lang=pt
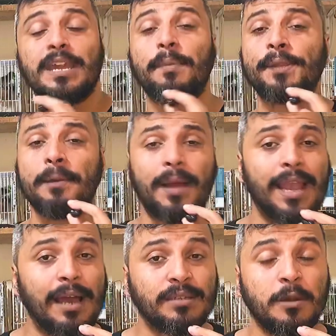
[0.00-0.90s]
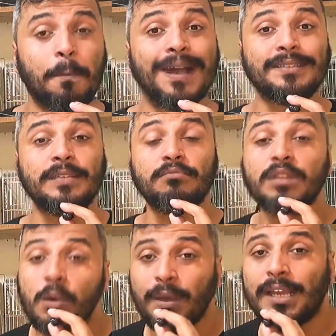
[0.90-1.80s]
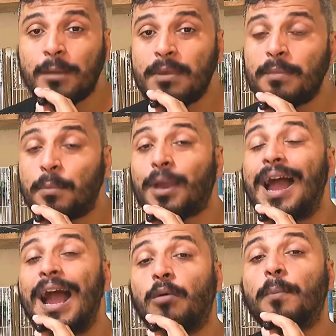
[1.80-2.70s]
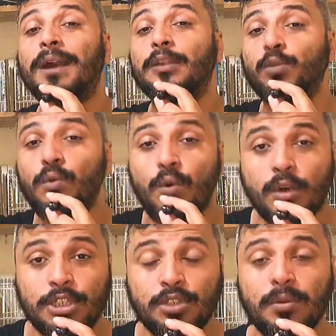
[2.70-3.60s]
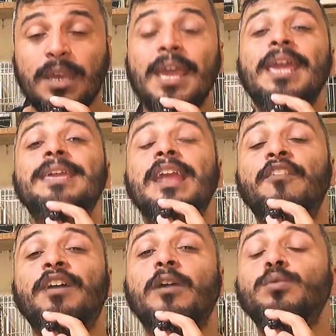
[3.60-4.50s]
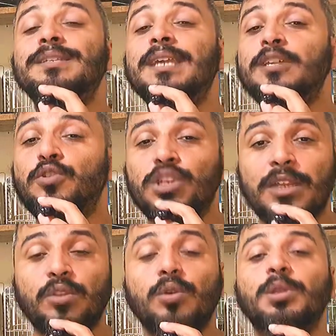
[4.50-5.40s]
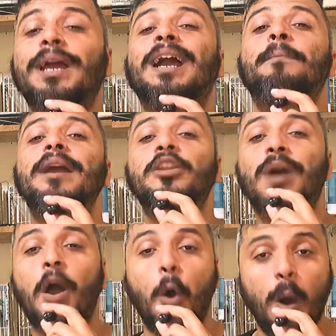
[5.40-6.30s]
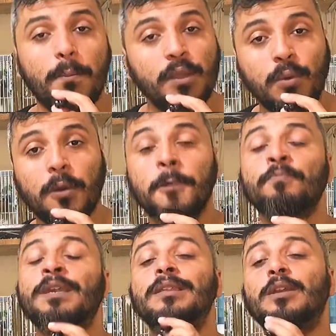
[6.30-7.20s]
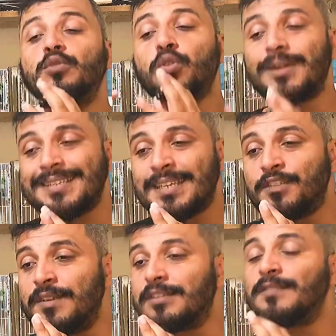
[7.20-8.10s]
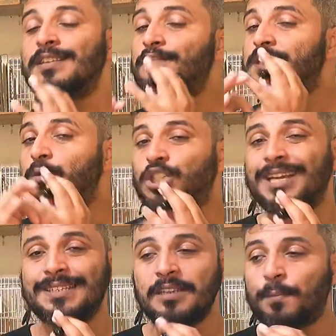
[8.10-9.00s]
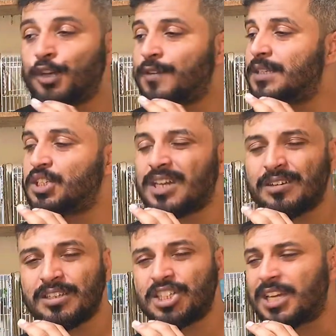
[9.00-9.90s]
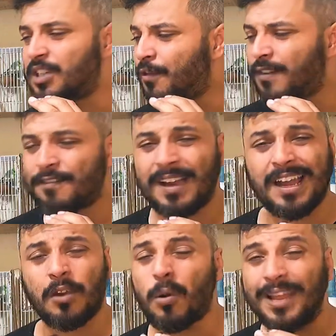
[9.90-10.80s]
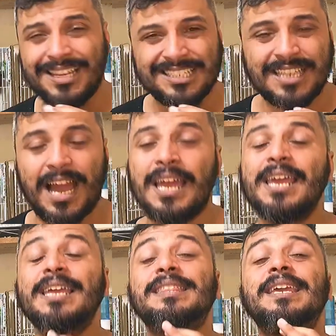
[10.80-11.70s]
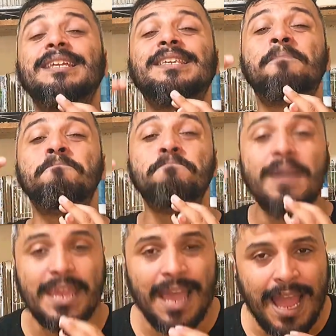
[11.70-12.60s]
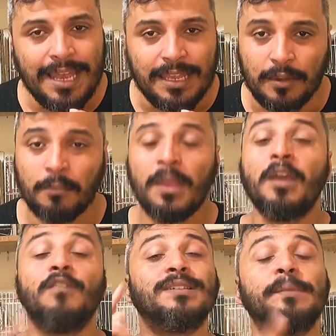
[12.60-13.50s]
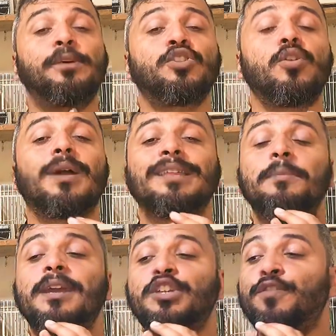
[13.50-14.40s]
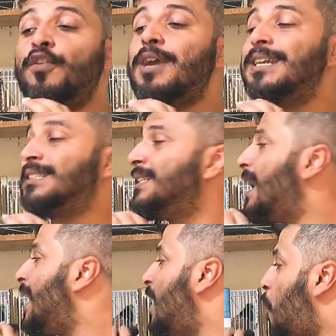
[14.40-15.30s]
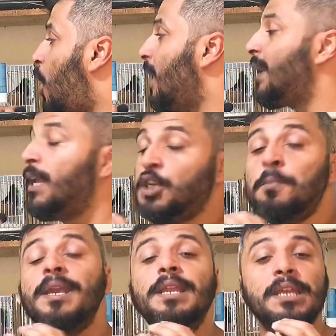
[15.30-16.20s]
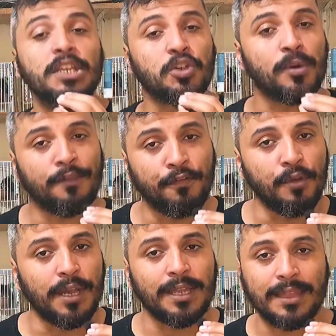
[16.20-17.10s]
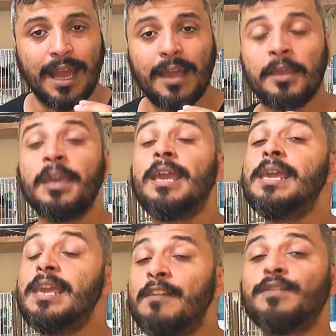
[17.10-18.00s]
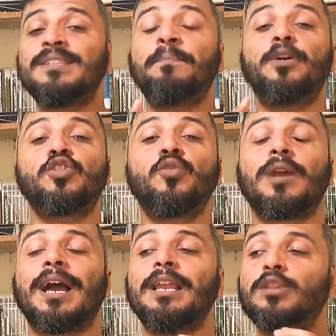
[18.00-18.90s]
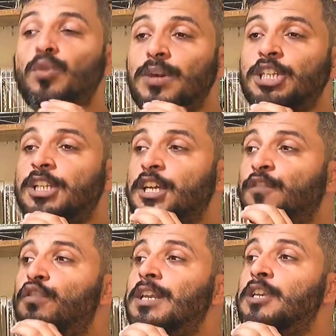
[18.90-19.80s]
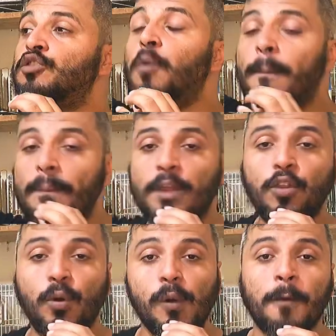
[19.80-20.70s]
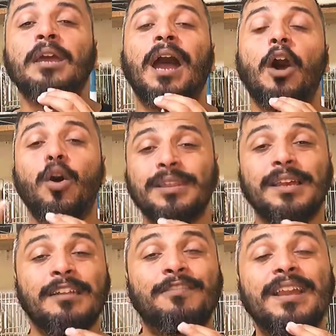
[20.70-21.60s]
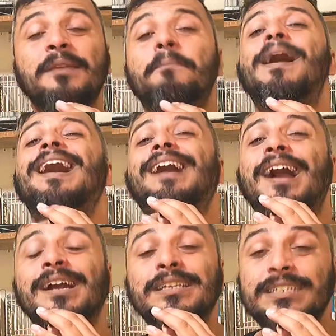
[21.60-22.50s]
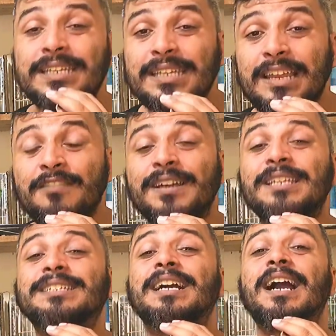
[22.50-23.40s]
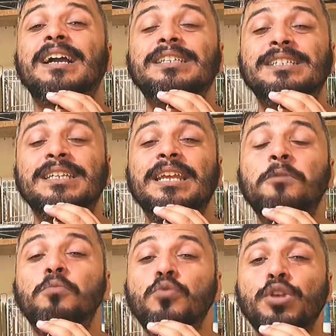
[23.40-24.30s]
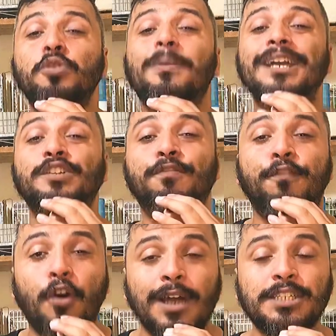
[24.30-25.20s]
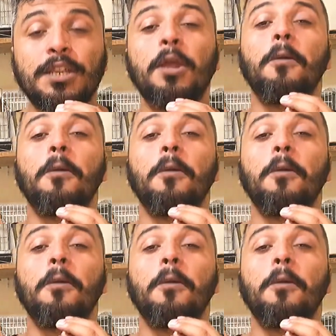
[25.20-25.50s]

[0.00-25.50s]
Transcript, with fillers: sair para trabalhar, o seu pássaro não querer beber a água por causa do gosto, e ele ficar com sede o dia todo e acabar indo a óbito. Então, todas as vezes que você fizer um chazinho, pode fazer chá, chá de alfavaca, qualquer chá, tem que ser bem ralinho. Você pode colocar também as folhas na gaiola, que eles beliscam a folha, tá? e você pode colocar ali duas, três folhinhas no bebedouro. A hortelã vai limpar a gargantinha dele, vai deixar a gargantinha dele muito mais forte